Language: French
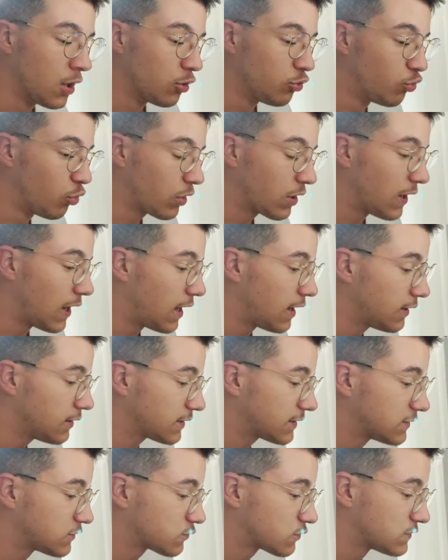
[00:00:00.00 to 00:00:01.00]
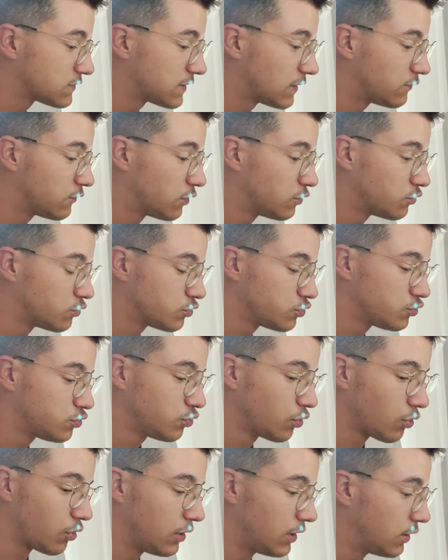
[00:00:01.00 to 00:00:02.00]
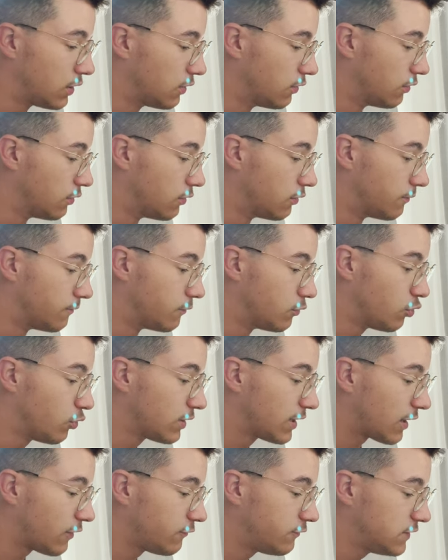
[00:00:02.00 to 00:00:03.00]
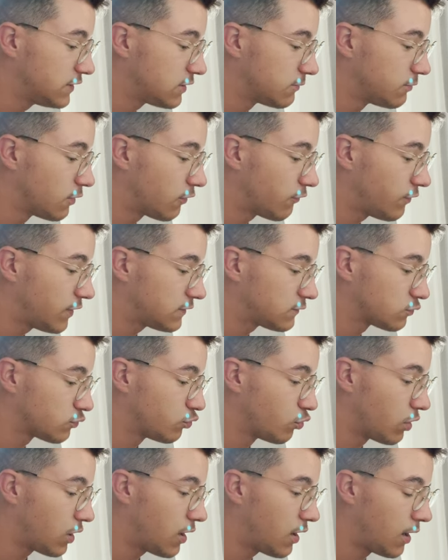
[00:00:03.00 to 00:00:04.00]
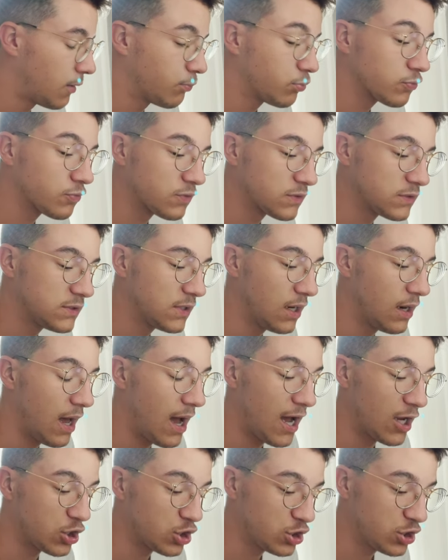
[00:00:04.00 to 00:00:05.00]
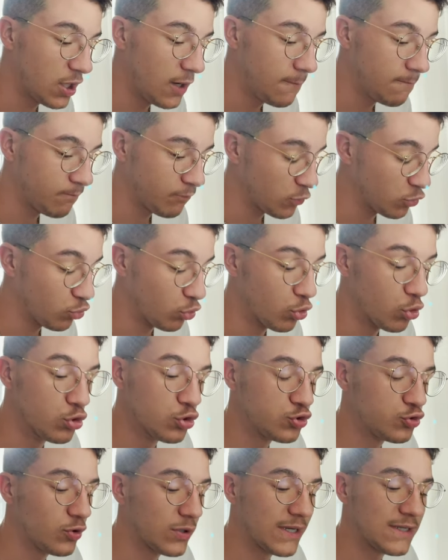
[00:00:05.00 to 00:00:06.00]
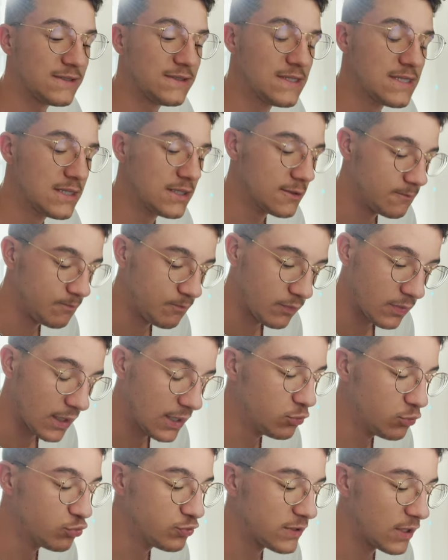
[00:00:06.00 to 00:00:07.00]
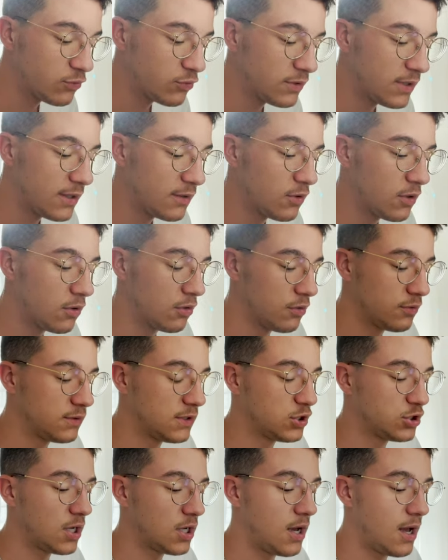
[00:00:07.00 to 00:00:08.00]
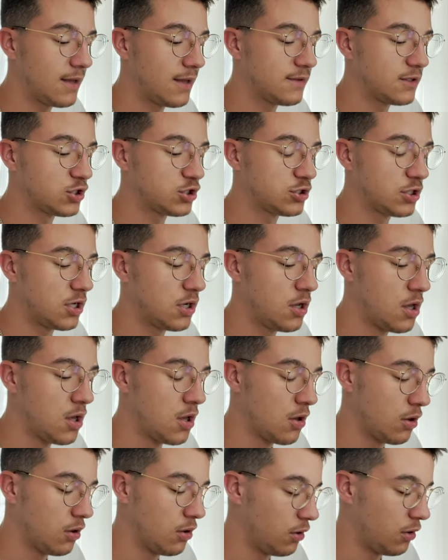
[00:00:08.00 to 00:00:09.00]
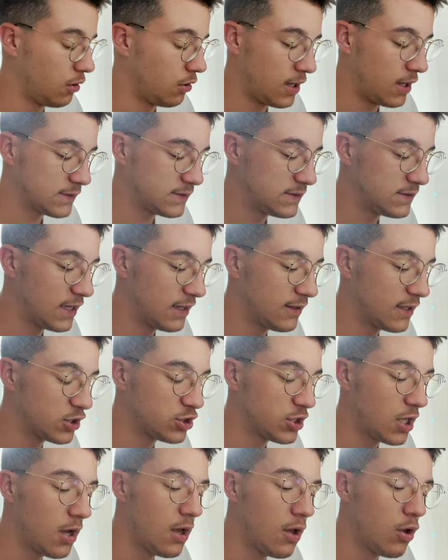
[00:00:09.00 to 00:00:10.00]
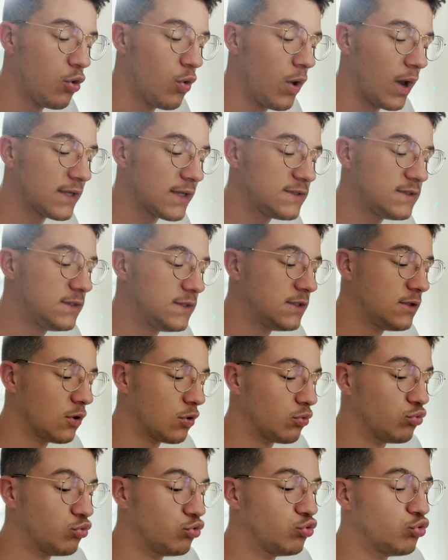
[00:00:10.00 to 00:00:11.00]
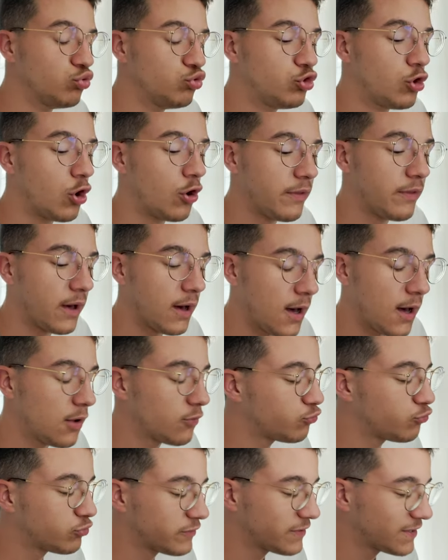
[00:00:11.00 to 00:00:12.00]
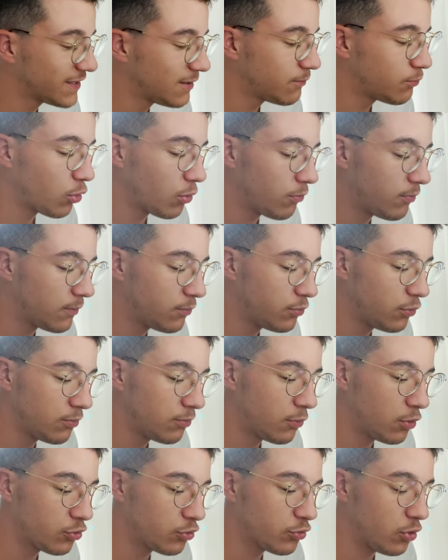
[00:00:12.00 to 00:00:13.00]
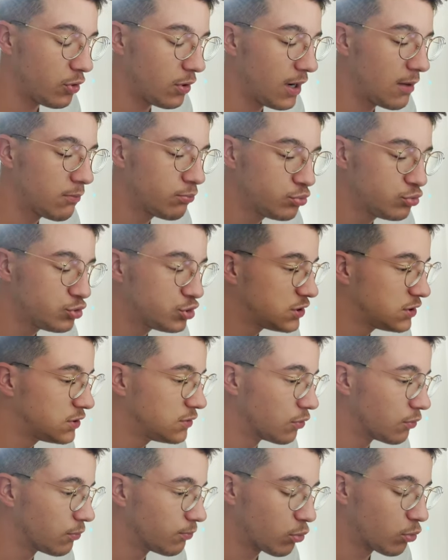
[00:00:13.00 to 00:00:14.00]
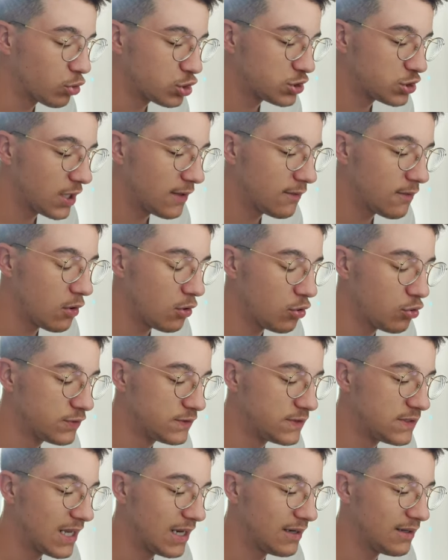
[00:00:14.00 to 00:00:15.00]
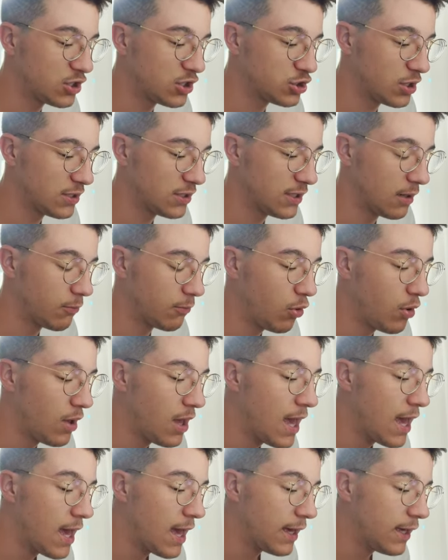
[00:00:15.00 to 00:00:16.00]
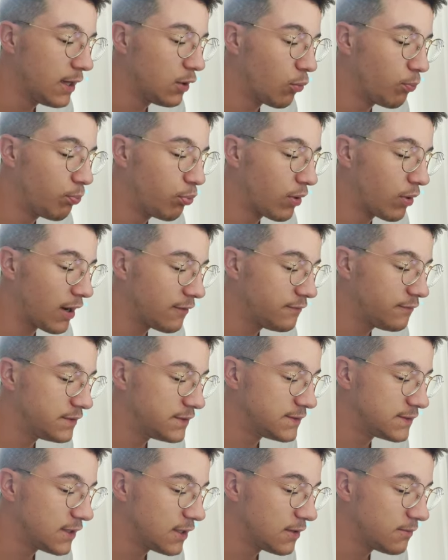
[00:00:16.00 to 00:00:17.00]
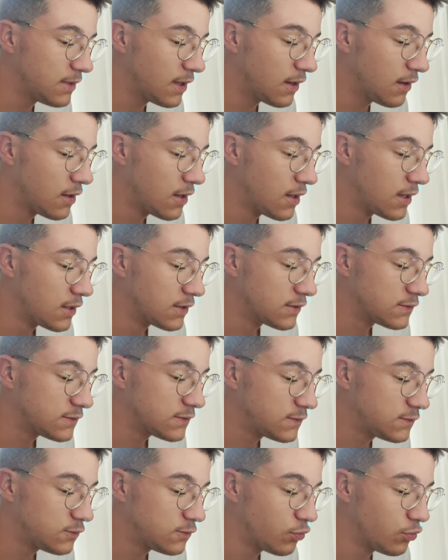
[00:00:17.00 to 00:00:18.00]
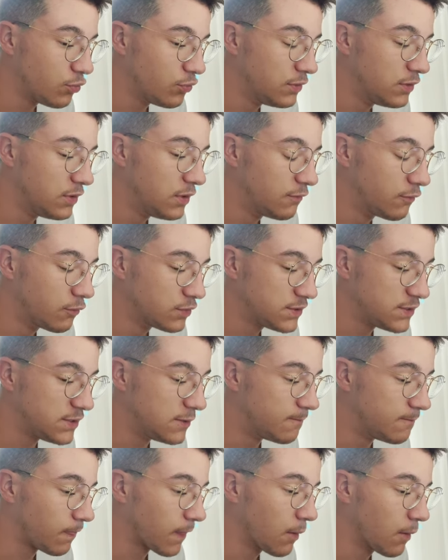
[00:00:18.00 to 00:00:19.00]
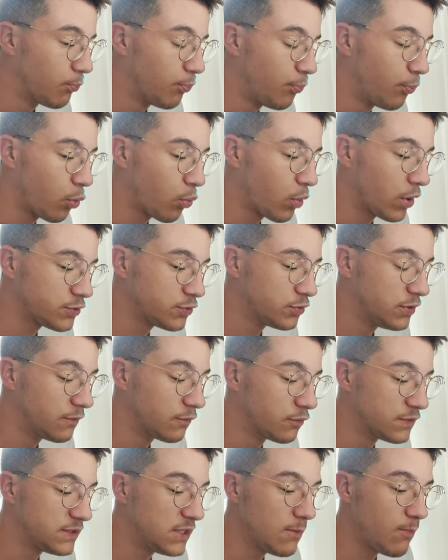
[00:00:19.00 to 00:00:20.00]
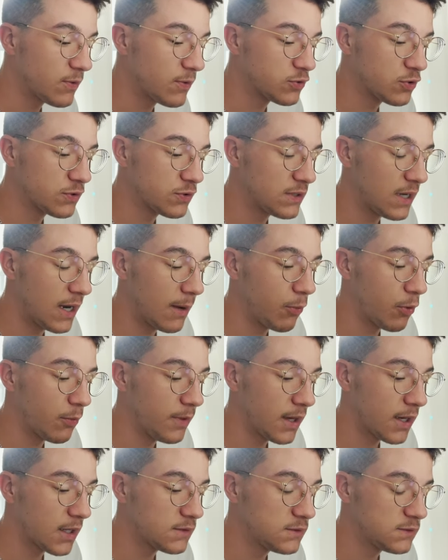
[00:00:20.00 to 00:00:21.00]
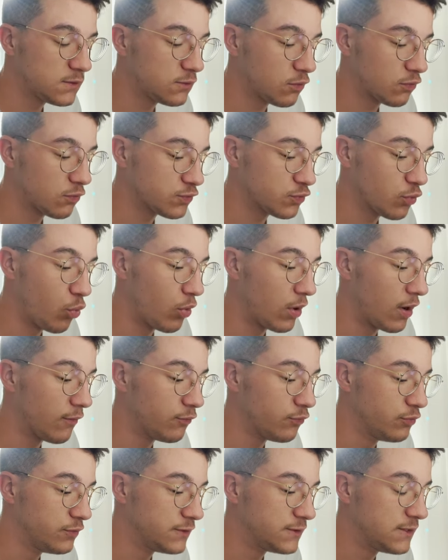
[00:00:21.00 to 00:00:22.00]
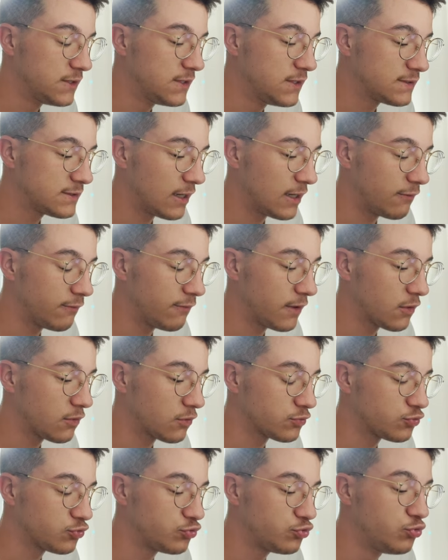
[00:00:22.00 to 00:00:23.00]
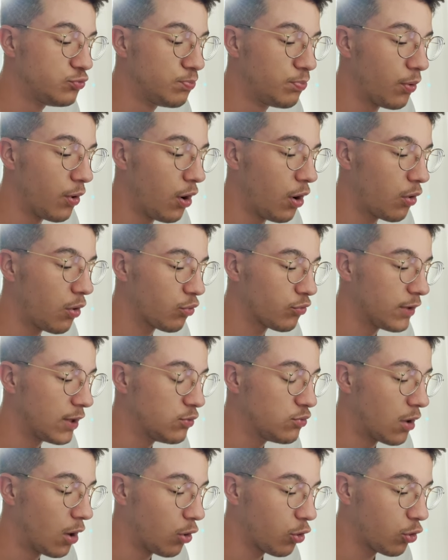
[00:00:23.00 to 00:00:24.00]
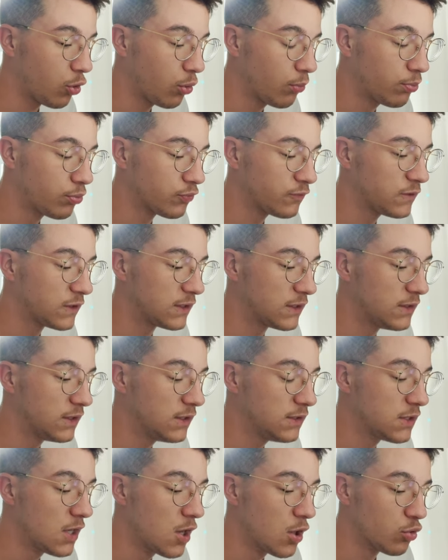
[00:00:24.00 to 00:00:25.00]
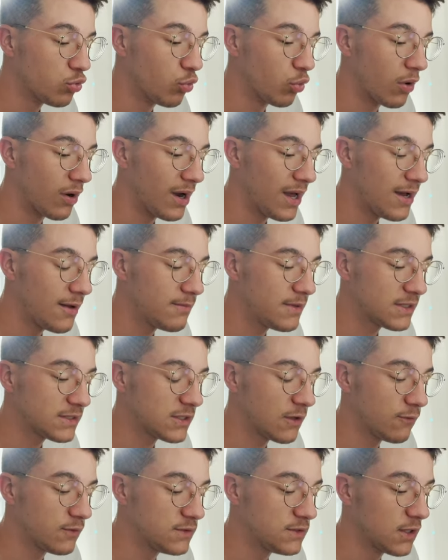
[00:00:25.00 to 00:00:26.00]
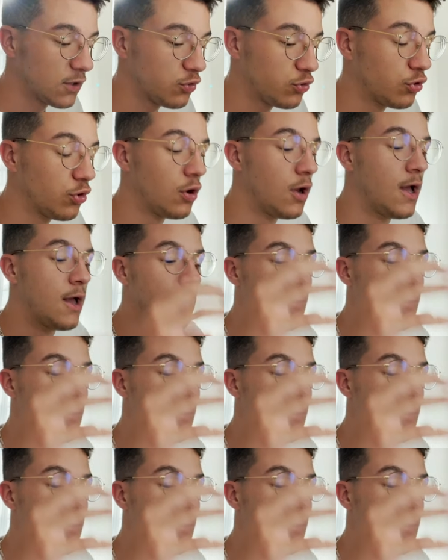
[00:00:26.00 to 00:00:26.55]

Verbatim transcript: Donc là, qu'est-ce que ça donne sur le graphique eh bien, En fait, on aura un potentiel achat donc le stochastique, il nous a donné euh, déjà un achat, euh, un signal d'achat. Le RSI nous donnera très probablement dans la bougie euh, prochaine le signal d'achat également. Et on pourra viser eh bien, ce niveau-ci. Pourquoi ce niveau-ci Parce que c'est la première résistance. On l'a vu ici, ça a fait un support, on a eu un rebond technique. Donc là, eh bien, ça veut dire que